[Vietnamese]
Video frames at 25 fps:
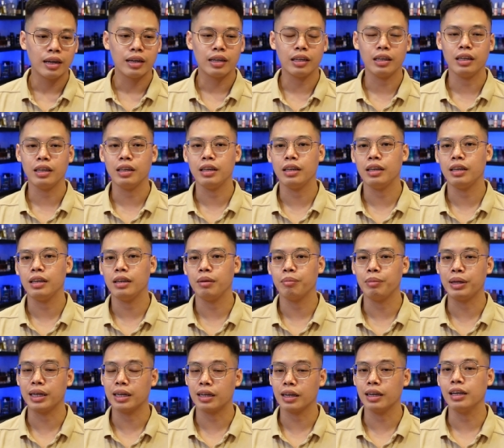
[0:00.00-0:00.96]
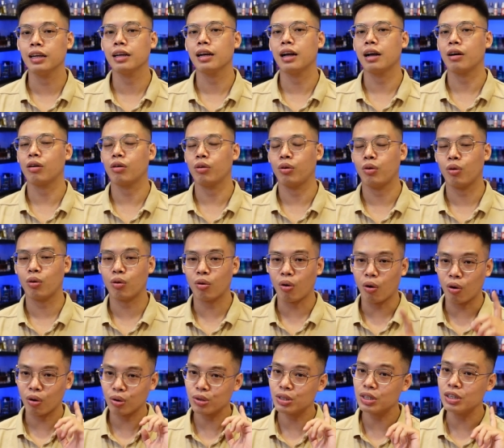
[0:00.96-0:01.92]
thì mình thấy rằng là nó
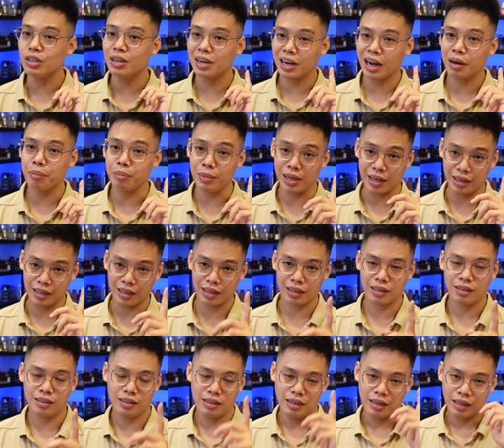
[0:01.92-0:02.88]
có sự khác biệt nha